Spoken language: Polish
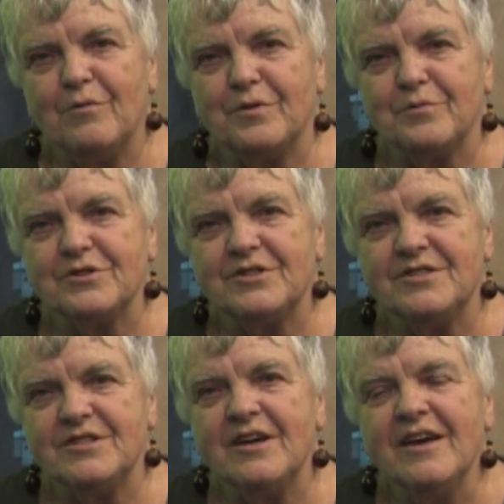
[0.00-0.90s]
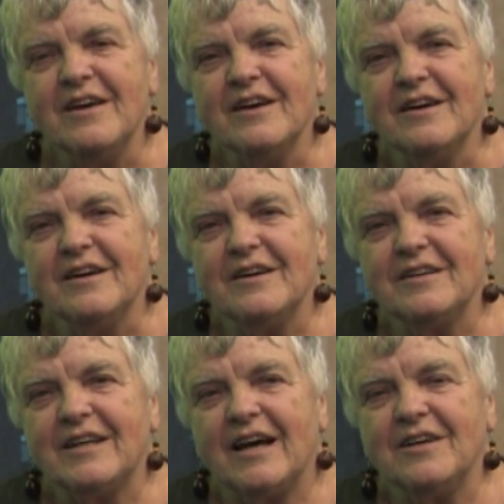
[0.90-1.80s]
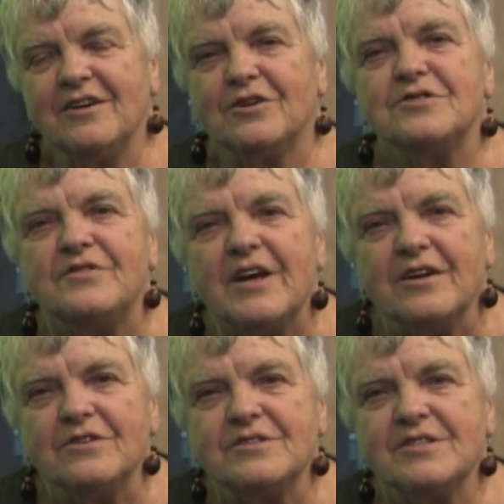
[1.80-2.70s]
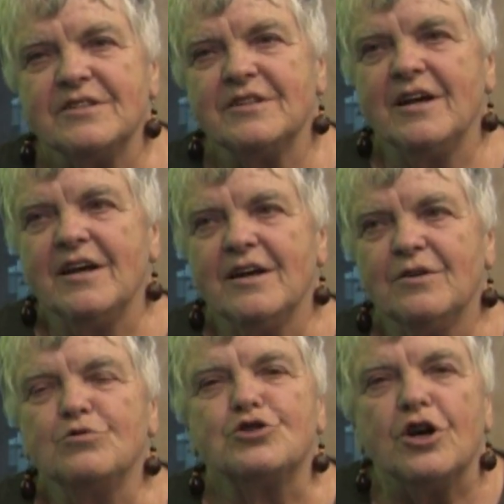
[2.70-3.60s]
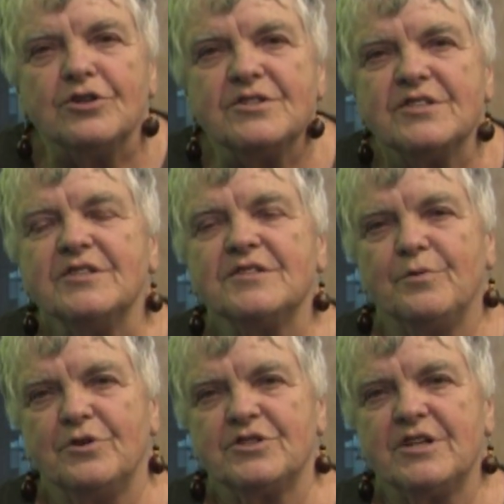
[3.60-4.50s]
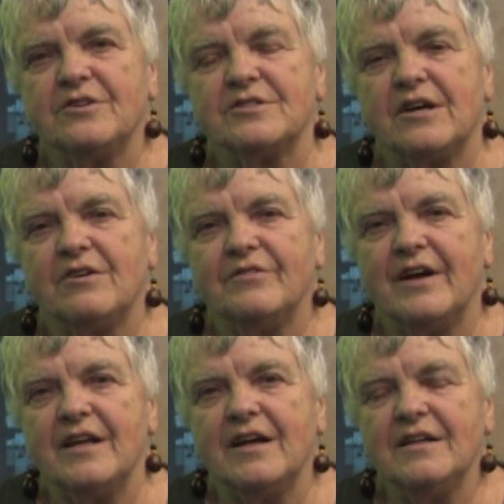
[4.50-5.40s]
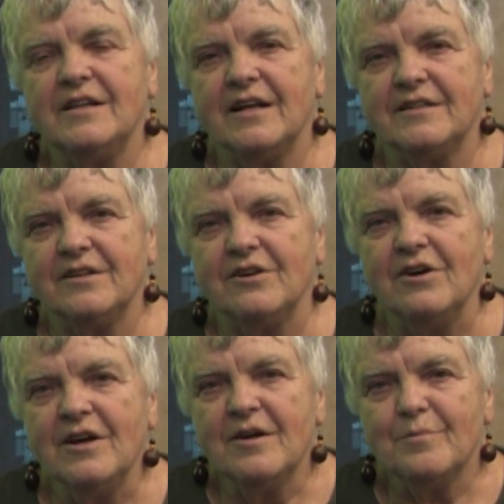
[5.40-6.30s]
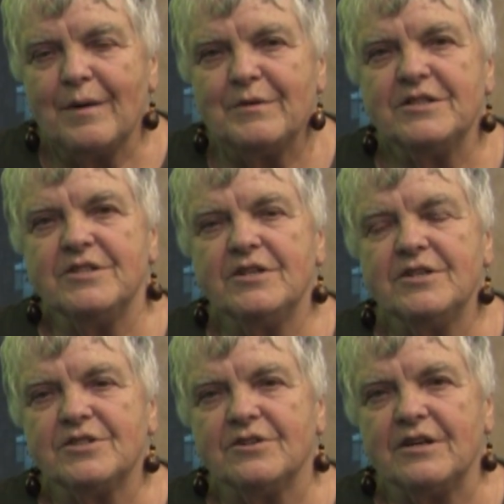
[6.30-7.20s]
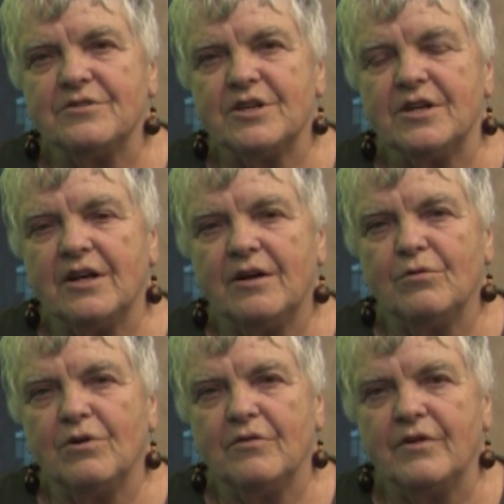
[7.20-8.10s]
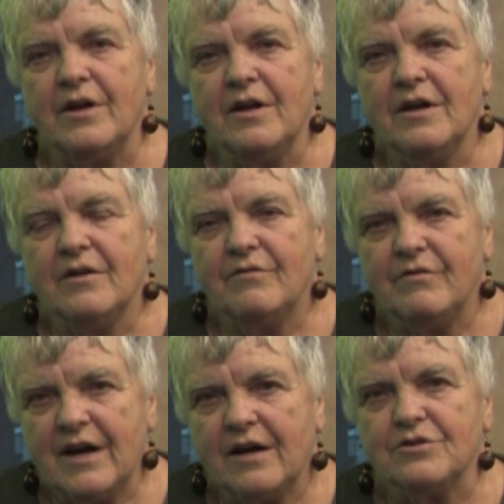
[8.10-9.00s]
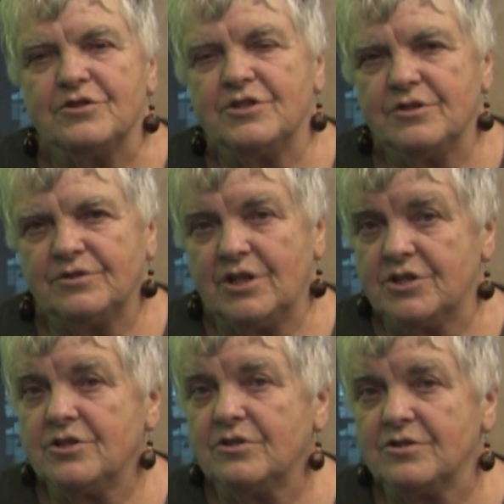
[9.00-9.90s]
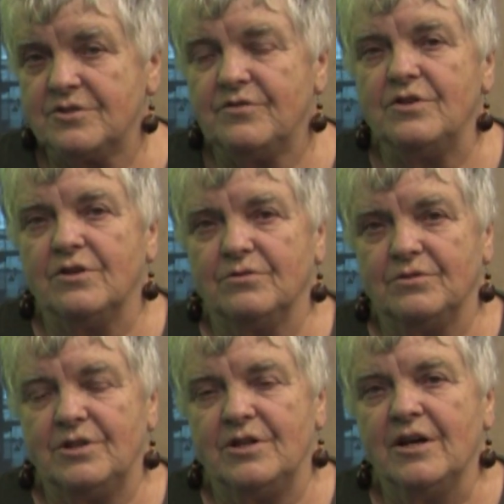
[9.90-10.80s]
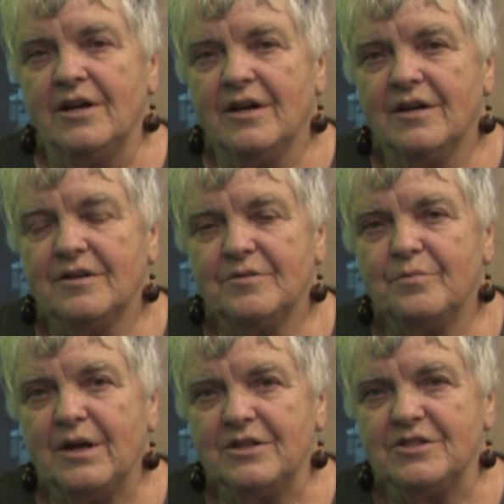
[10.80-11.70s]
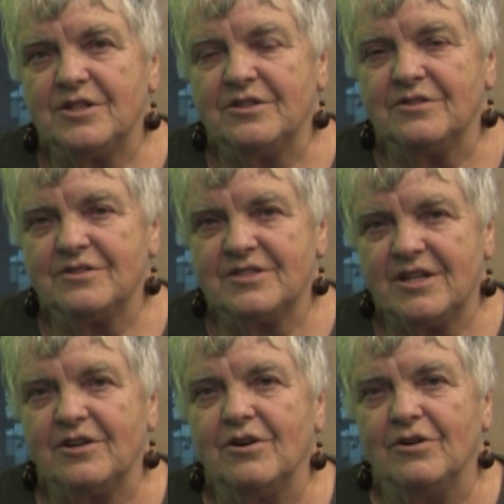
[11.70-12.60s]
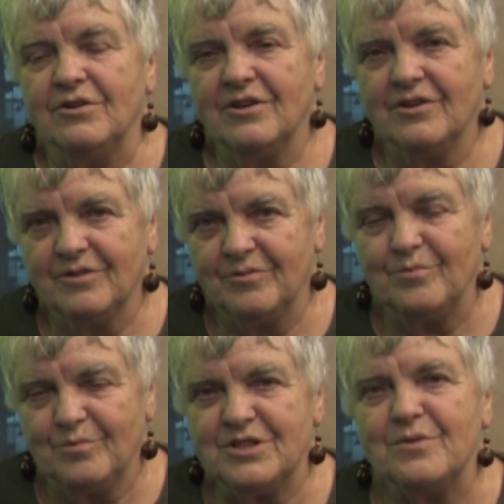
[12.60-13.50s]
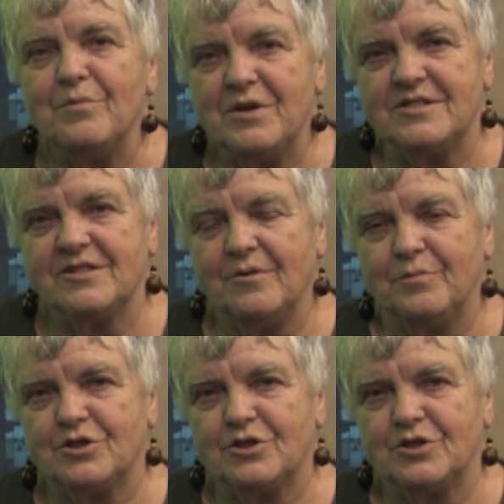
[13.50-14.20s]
mało propozycji e, takich rozwijających, uczących społecznego zachowania i dlatego mam nadzieję, że oranżerie naukowe jakoś się też rozwiną i e, będzie z tego, będziemy mieli z tego